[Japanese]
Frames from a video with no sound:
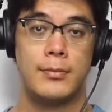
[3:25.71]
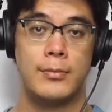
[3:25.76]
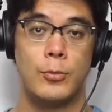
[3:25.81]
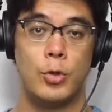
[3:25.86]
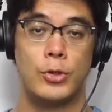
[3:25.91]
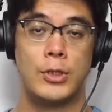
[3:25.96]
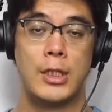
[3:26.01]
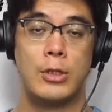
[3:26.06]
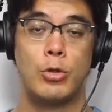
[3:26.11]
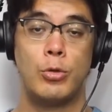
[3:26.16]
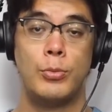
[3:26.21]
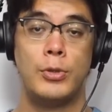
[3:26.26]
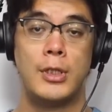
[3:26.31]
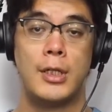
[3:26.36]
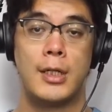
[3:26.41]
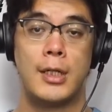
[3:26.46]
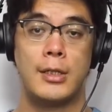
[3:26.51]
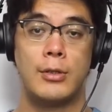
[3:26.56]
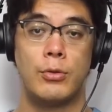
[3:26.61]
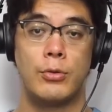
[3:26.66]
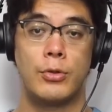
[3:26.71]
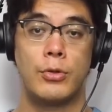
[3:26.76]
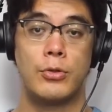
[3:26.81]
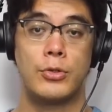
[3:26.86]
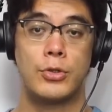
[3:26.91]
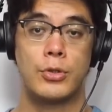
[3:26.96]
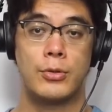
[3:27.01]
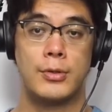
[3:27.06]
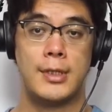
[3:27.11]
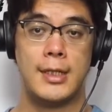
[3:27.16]
織田信長の居
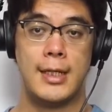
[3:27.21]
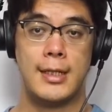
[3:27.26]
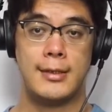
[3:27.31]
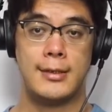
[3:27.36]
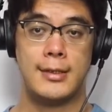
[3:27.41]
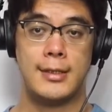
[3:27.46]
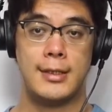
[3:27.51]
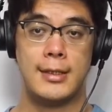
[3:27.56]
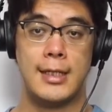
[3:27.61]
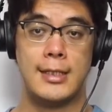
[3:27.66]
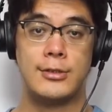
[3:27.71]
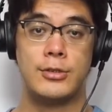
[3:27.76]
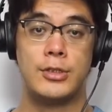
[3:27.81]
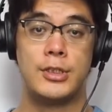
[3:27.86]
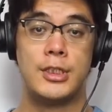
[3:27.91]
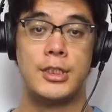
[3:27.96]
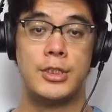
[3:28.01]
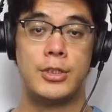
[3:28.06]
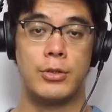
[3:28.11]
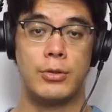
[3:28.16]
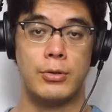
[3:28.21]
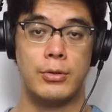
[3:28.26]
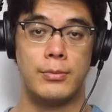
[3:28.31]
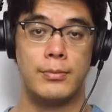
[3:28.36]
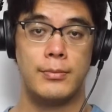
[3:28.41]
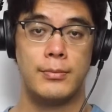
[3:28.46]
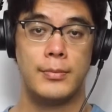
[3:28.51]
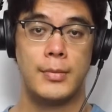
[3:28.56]
城であった安土城、